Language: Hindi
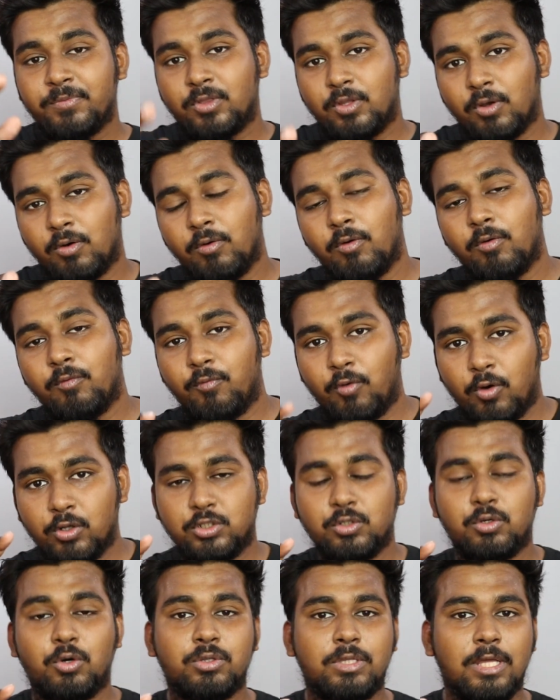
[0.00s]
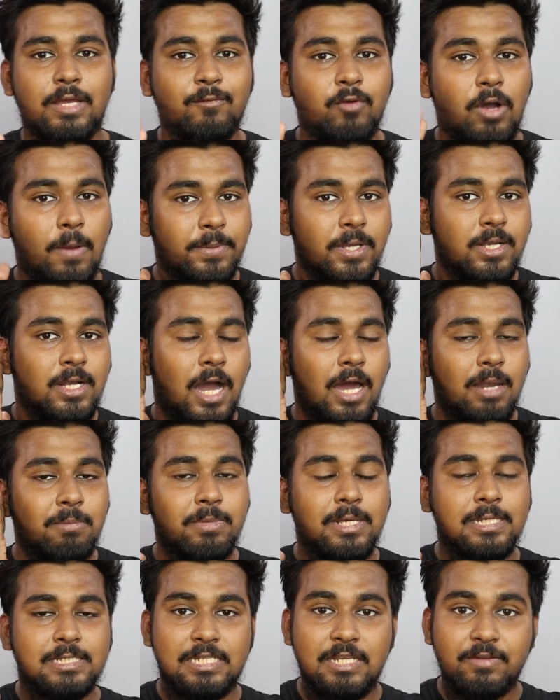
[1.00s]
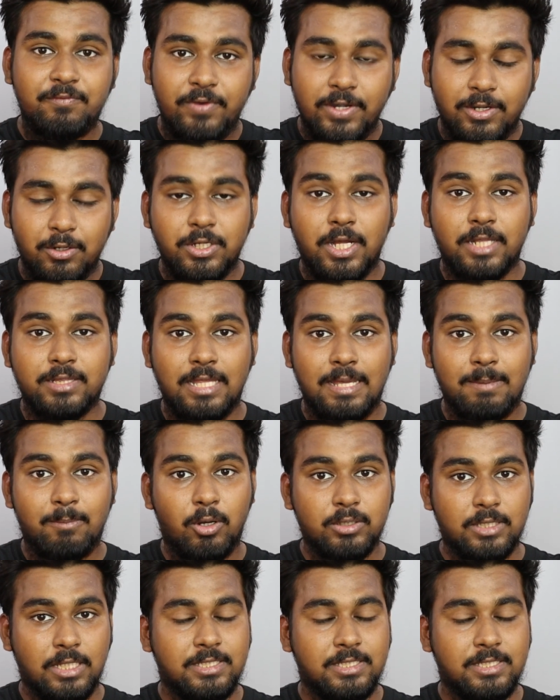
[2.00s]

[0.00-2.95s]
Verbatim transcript: तो वो जो होते हैं वो आपके कान में इजिली फिट हो जाते हैं बहुत